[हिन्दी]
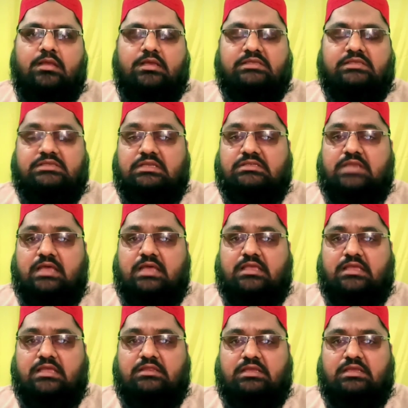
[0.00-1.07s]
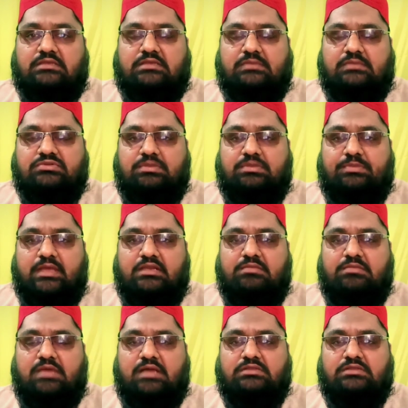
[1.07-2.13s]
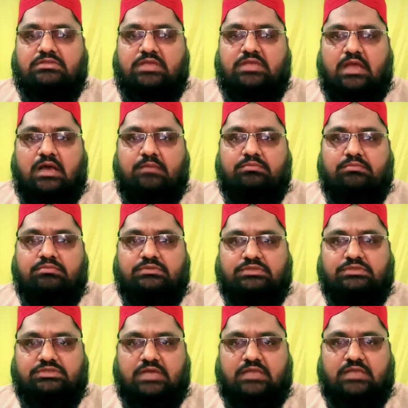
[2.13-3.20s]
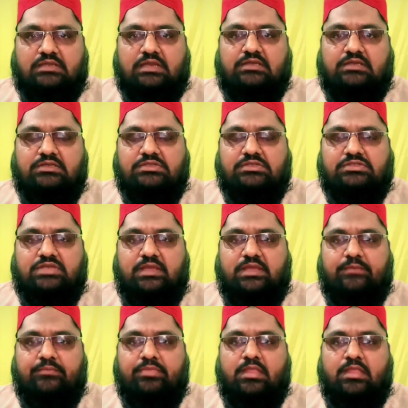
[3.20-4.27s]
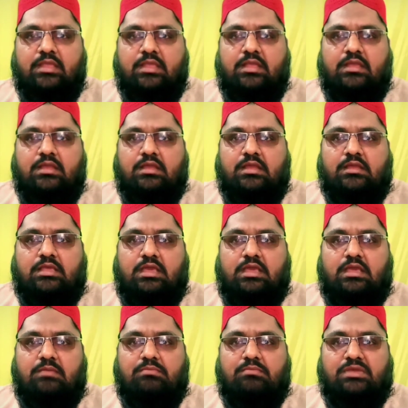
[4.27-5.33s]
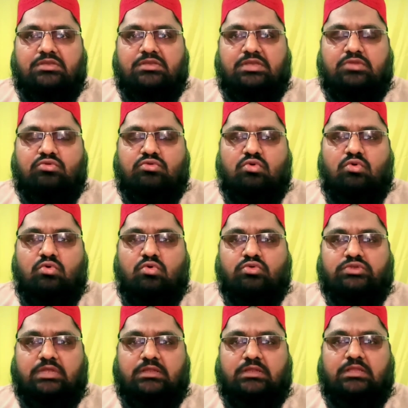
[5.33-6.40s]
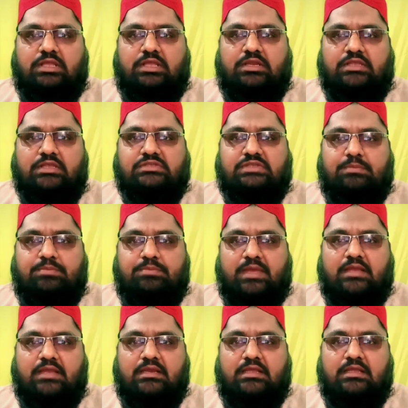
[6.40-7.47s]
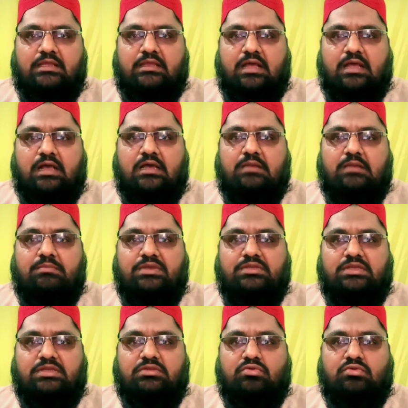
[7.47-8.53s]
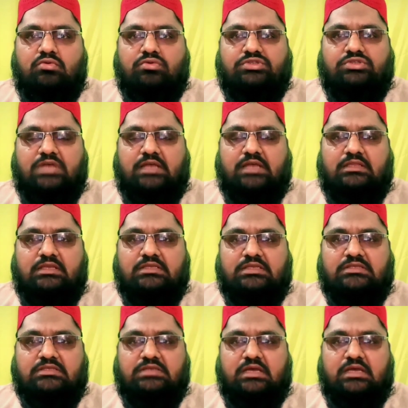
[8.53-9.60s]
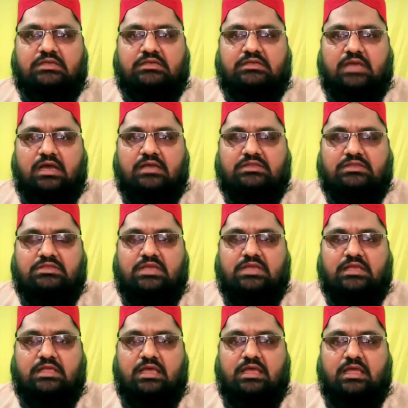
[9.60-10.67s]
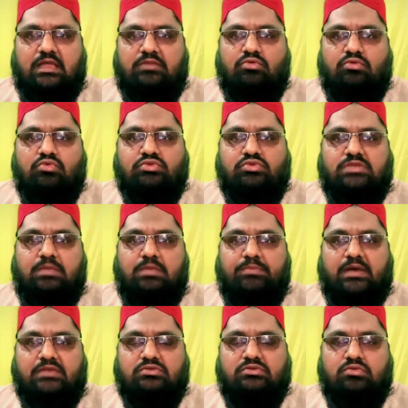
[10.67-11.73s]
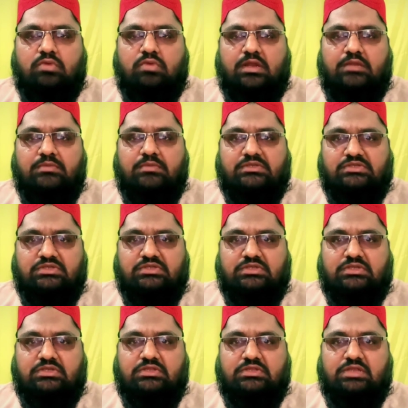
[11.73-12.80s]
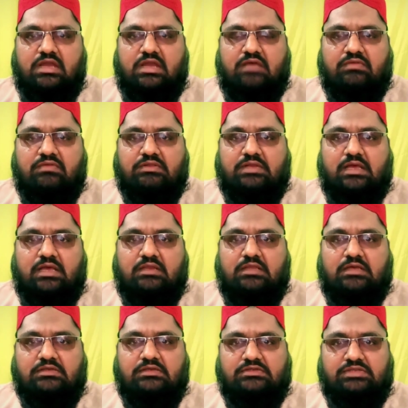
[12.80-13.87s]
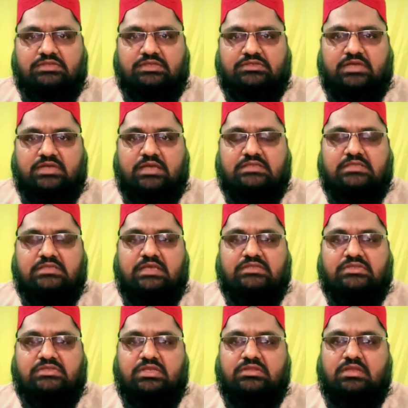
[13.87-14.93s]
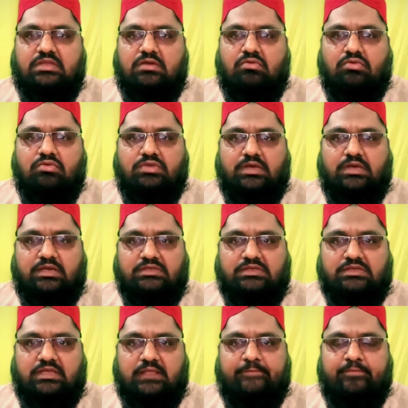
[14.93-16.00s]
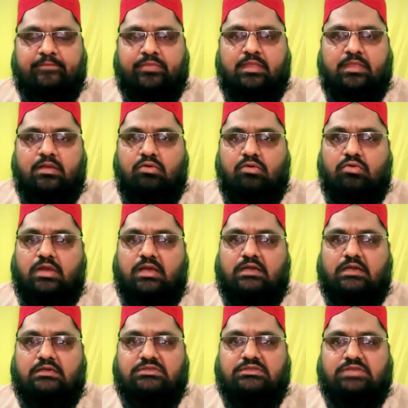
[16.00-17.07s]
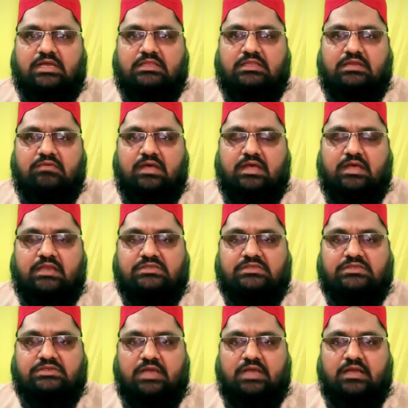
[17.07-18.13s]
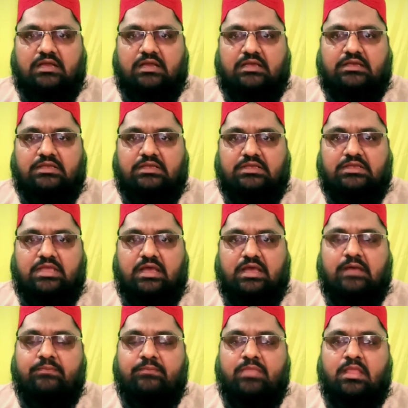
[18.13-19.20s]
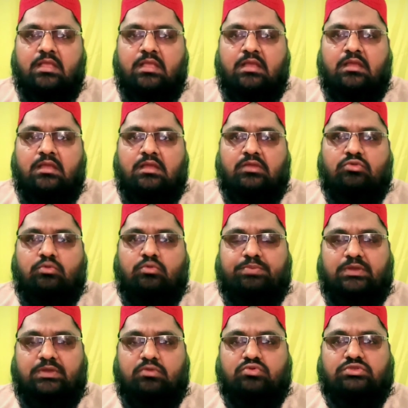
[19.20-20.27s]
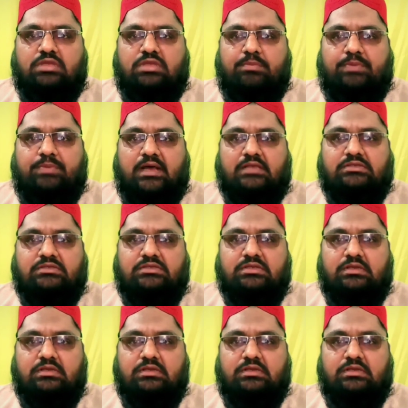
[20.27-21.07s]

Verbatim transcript: इस सिलसिला के अंदर सबसे पहली बात ये आप याद रख लीजिए कि मैत को गसल देने से पहले अगर मैत को चादर के साथ ढांक दिया गया है तो उसके पास कुरान मजीद की तिलावत करना ये जायज़ है इसके अंदर कोई हरज नहीं और अगर चादर वगैरह से ढांका नहीं गया तो फिर उसके पास